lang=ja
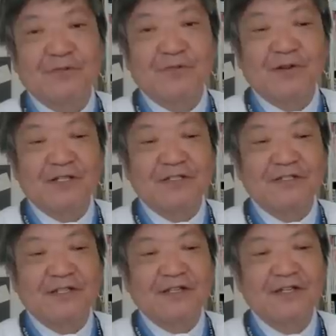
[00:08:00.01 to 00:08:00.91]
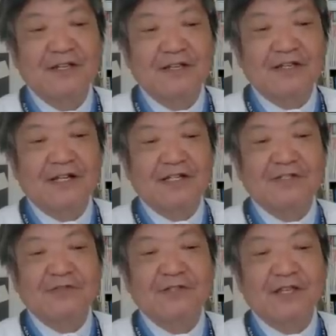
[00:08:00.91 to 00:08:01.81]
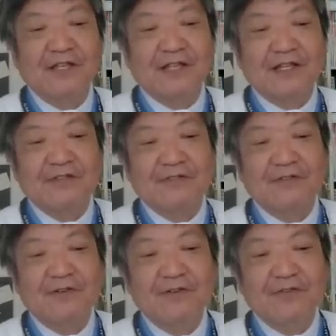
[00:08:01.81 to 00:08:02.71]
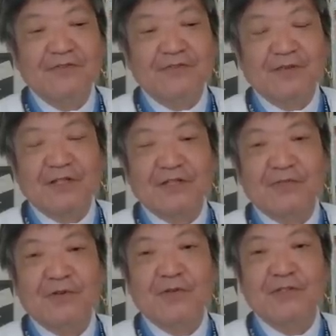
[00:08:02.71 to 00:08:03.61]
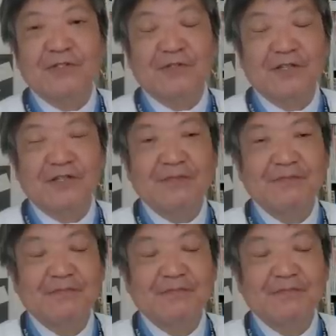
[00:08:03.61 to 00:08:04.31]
境はですね解消できないというふうに私は思いますけどね、